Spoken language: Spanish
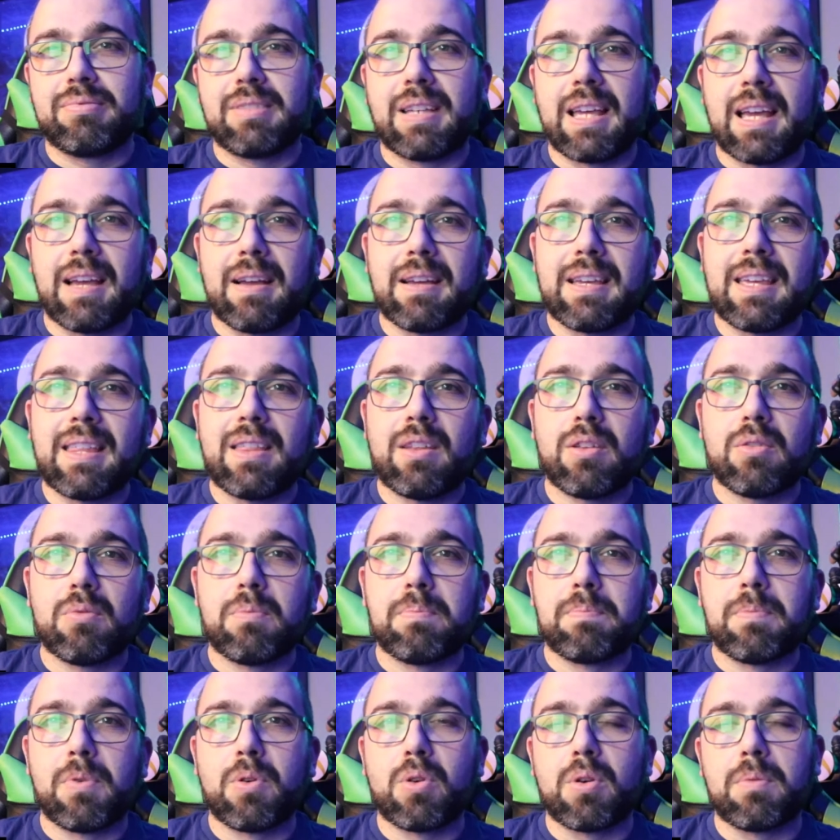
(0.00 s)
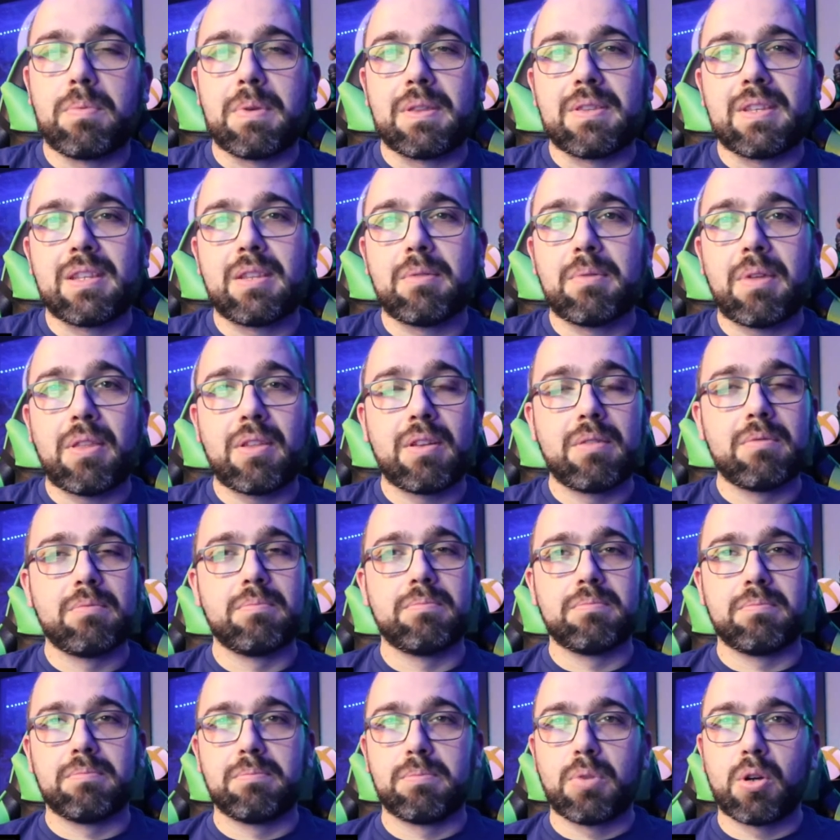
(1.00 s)
que ha quedado un poco pendiente. Voy a hacer
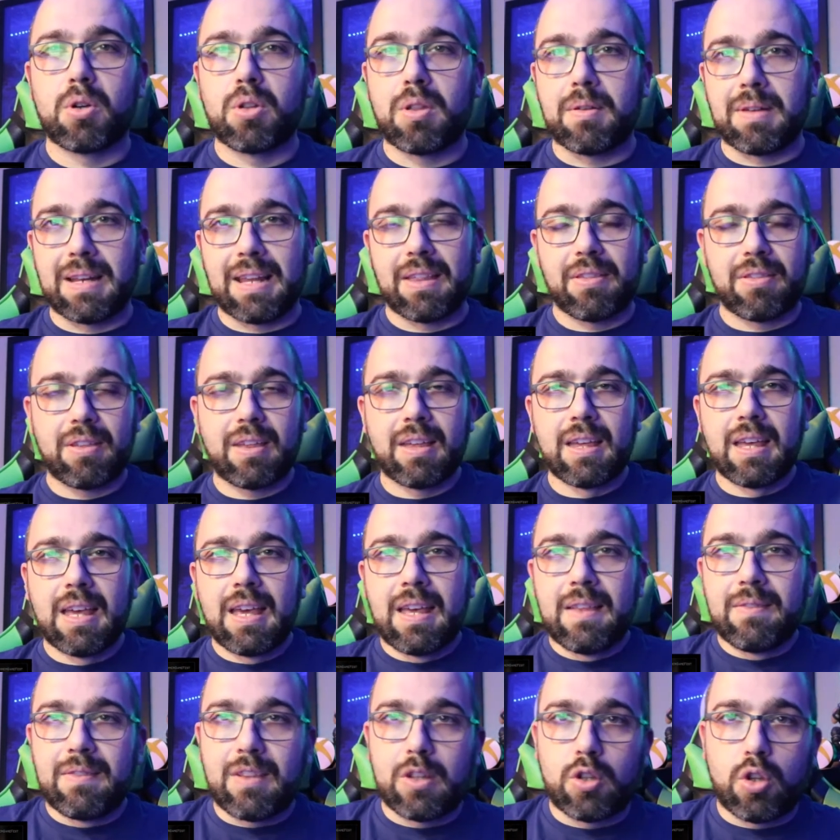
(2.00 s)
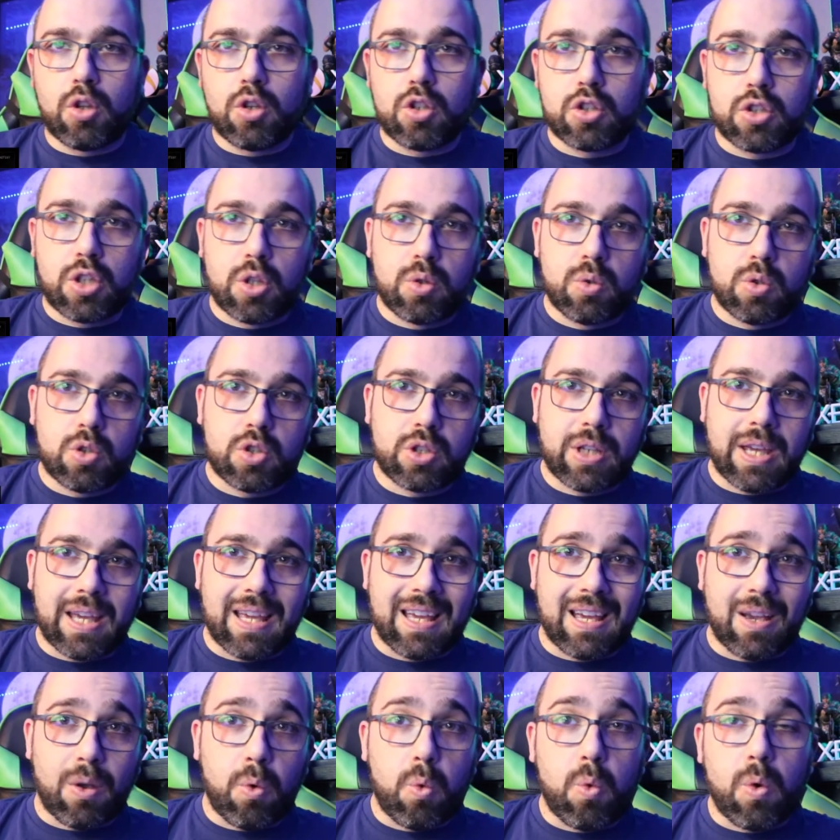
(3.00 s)
un poco de balance de todos los títulos
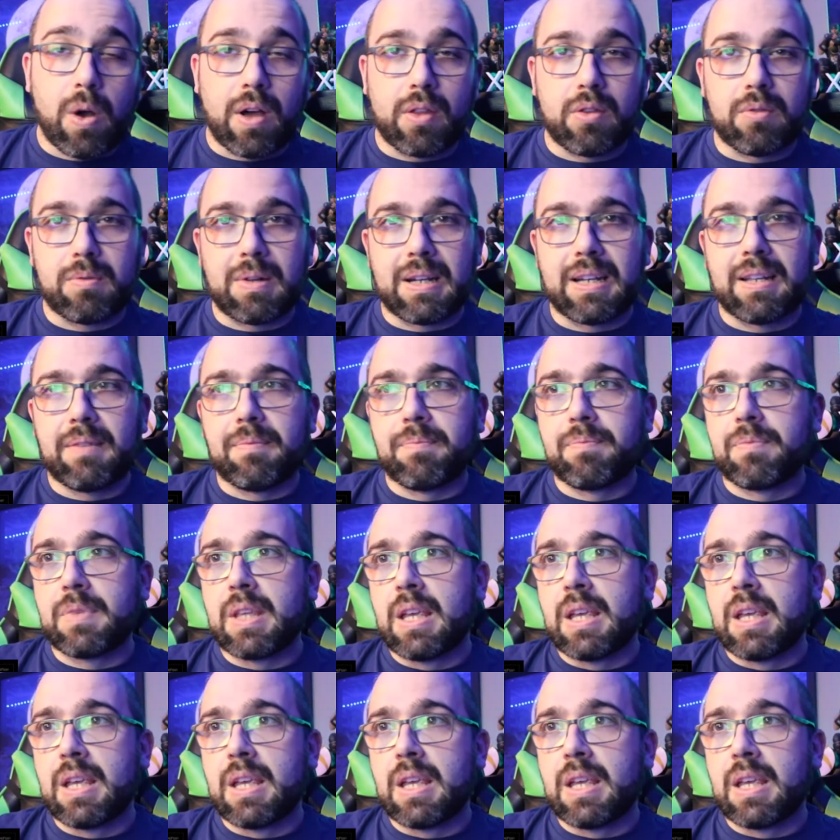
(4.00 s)
que he jugado, ¿vale?